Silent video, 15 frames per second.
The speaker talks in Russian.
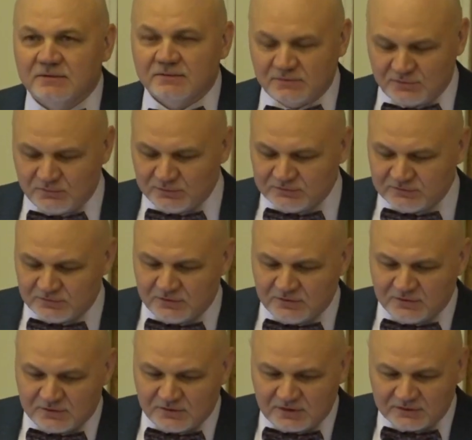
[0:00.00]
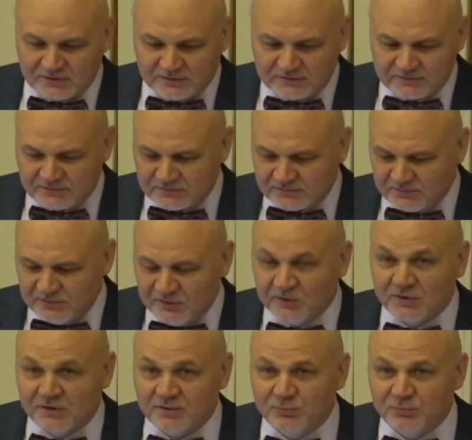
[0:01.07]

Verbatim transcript: Так вот, э, когда свидетелей